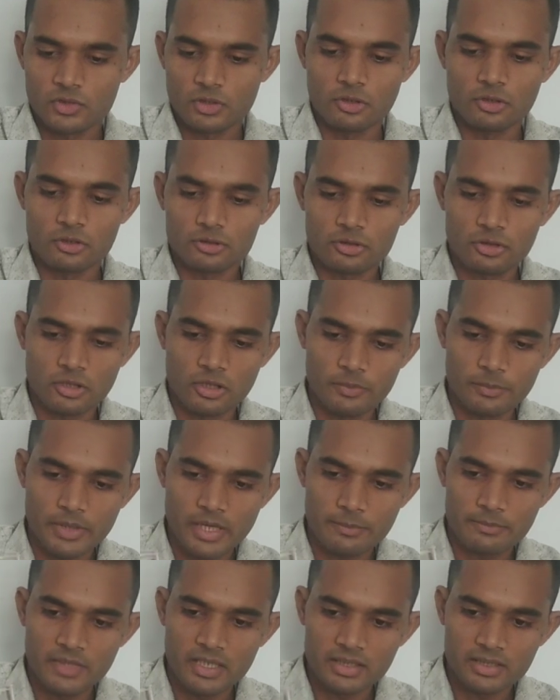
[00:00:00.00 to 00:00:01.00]
तो दोस्तों यहाँ
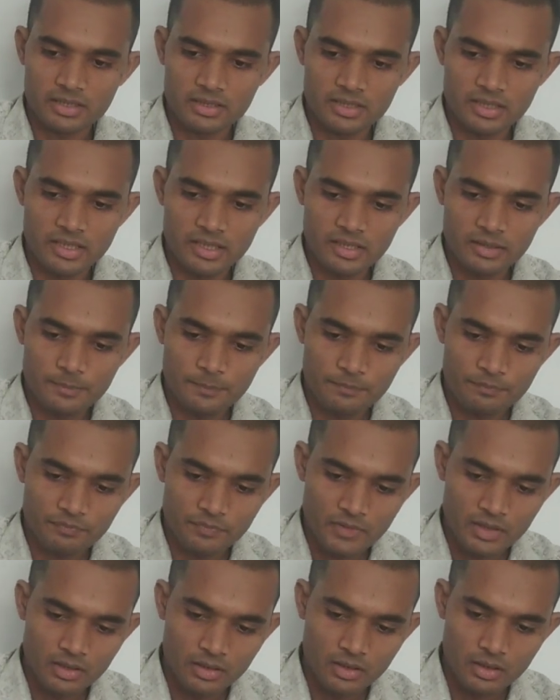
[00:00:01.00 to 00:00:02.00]
पे आप देख सकते हैं
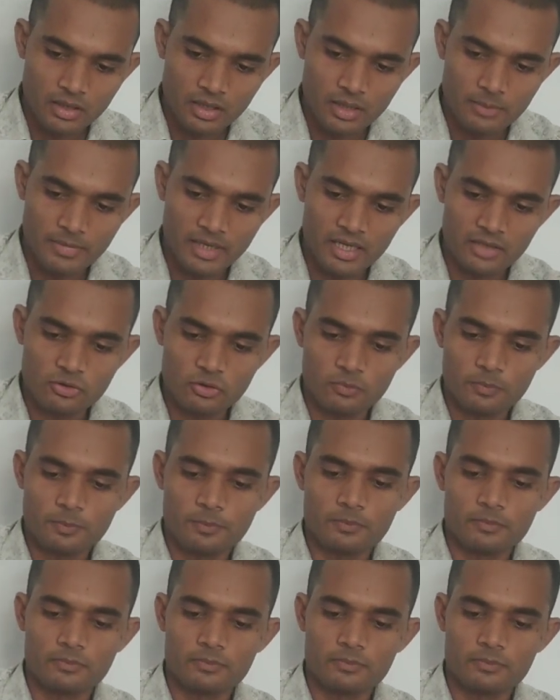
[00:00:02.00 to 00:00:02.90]
हमारा जो